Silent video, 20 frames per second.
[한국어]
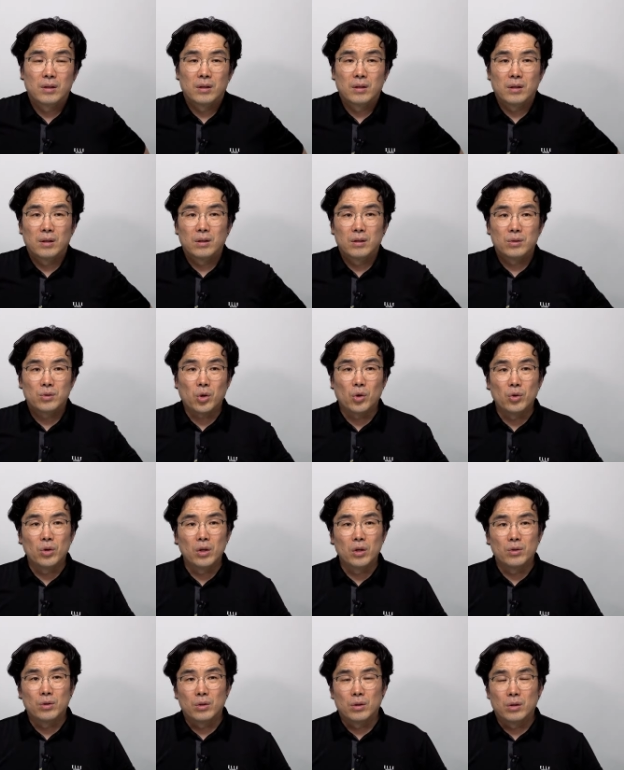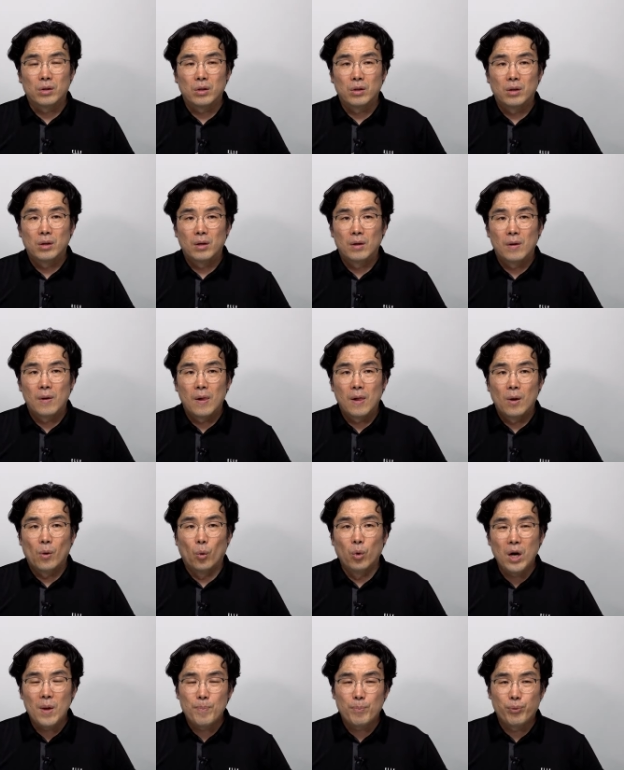저는
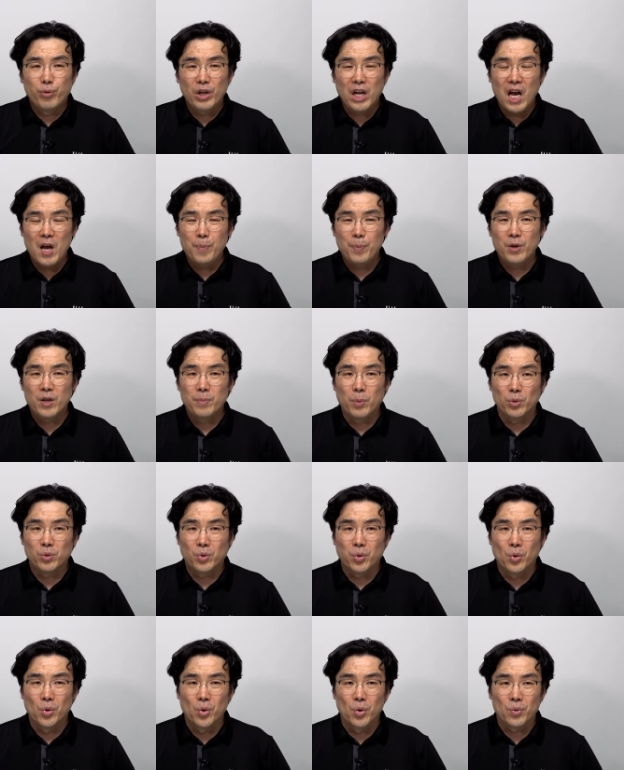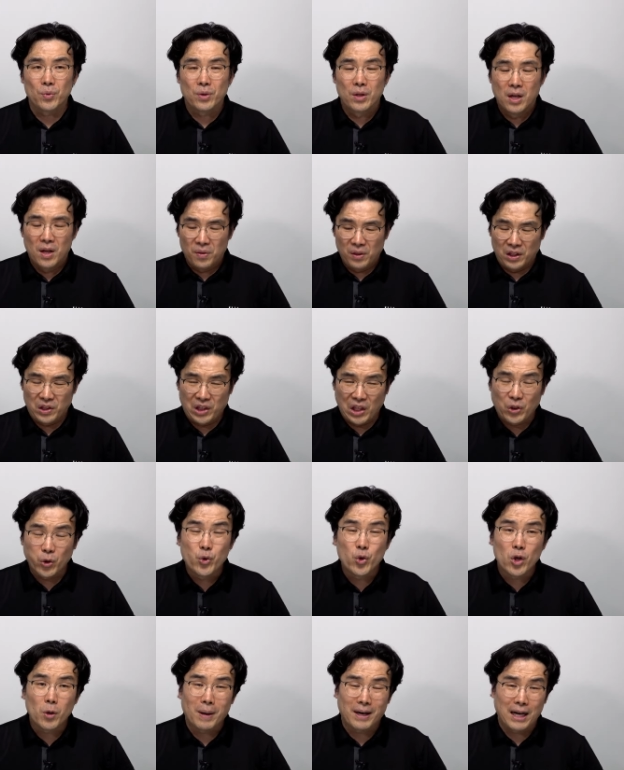원래 브이아이피는 보통
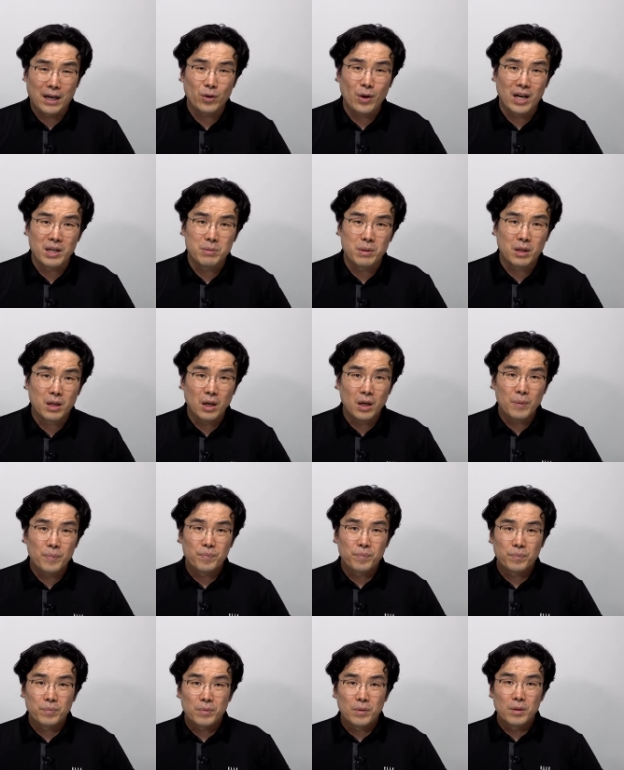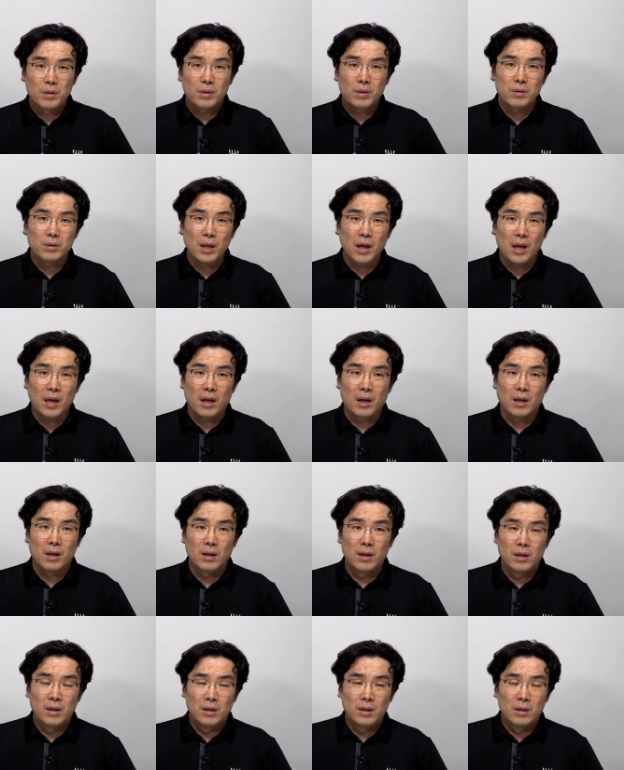대통령을 말하는 거 아닙니까? 근데
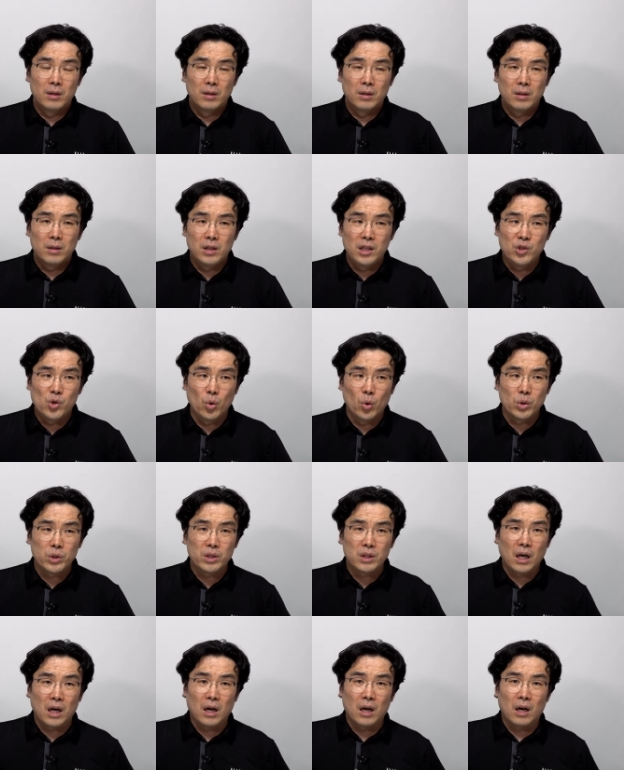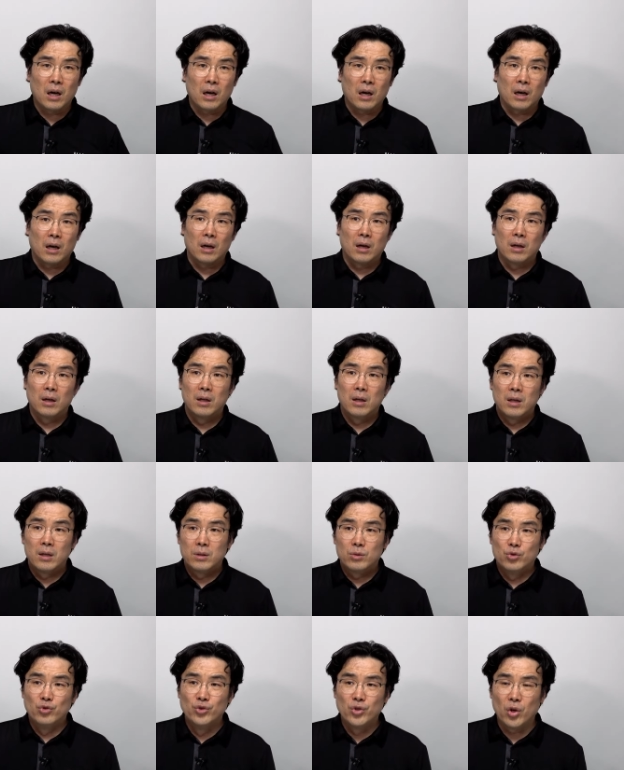이종호 씨가
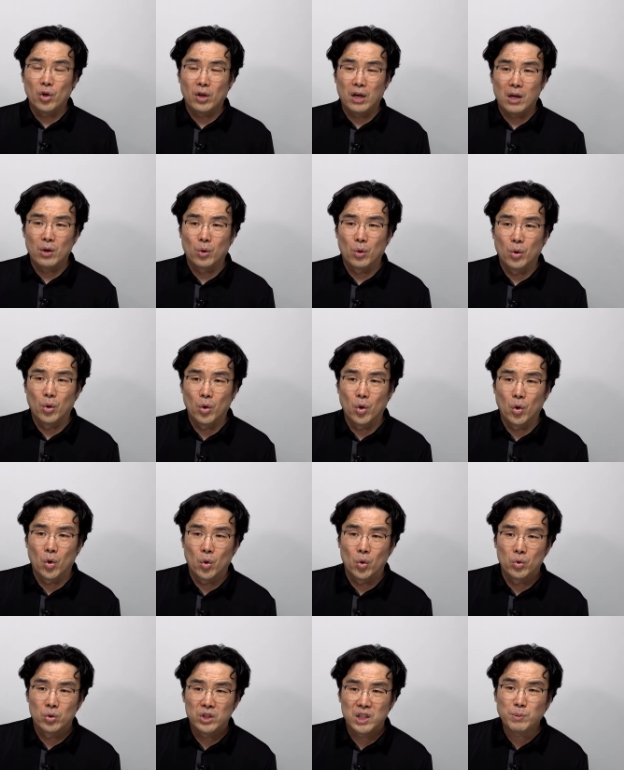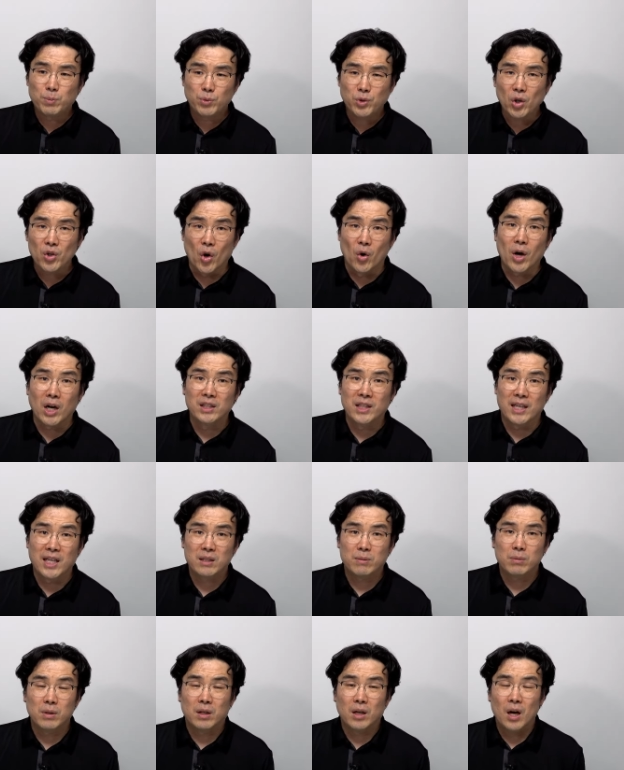윤석열하고 직접 연관이
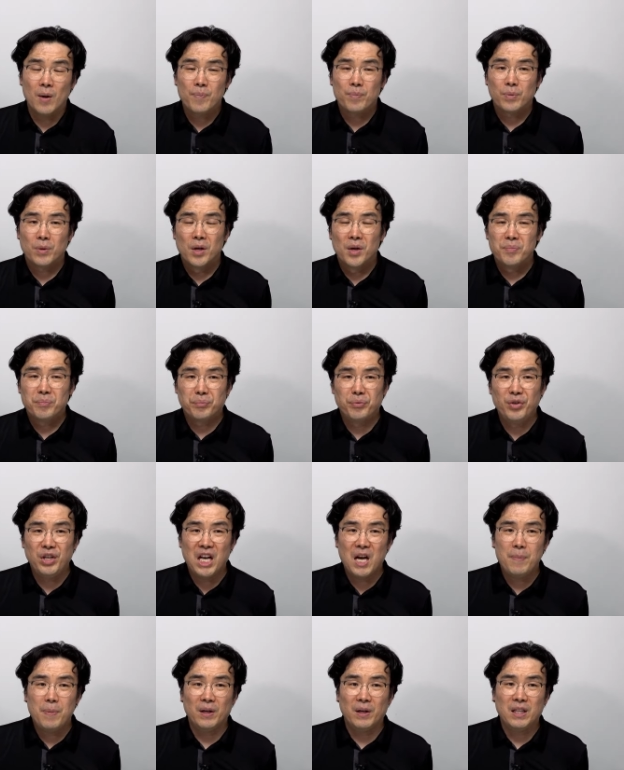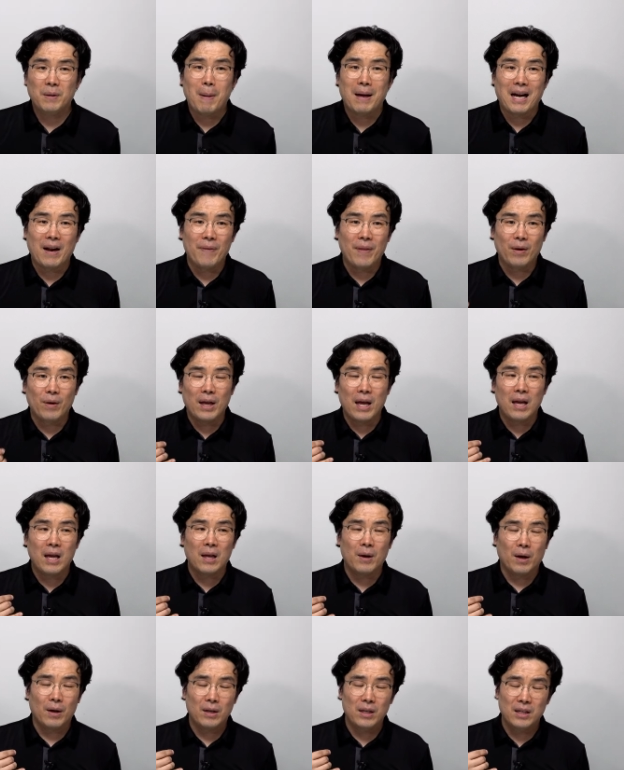되겠습니까? 브이아이피한테 말한다고 해.
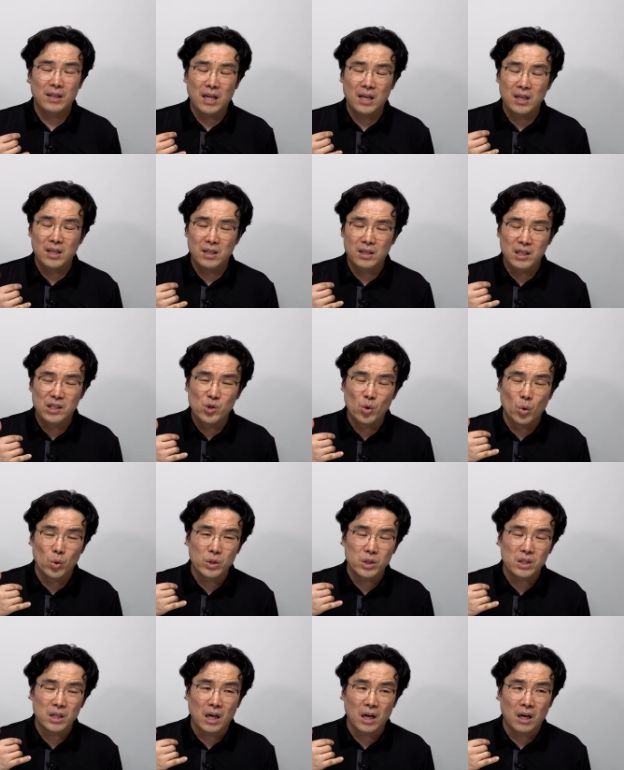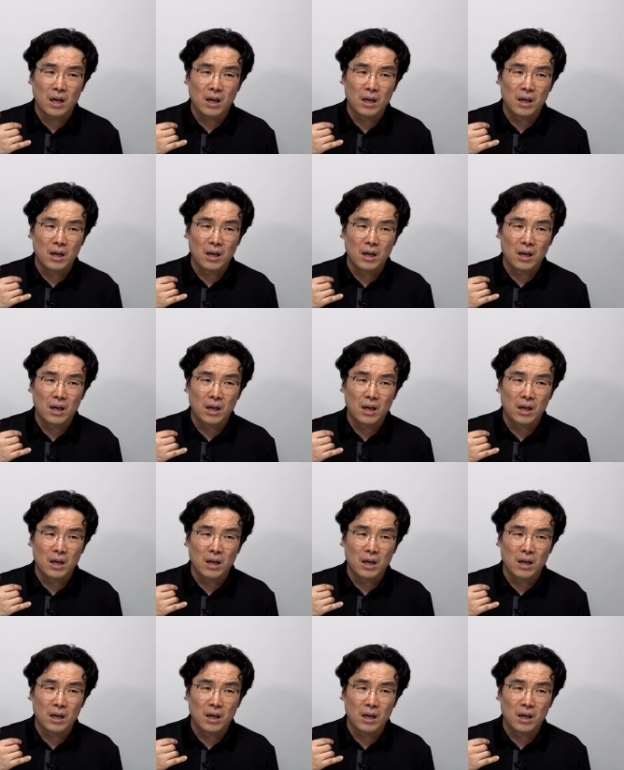이게 이종호 씨가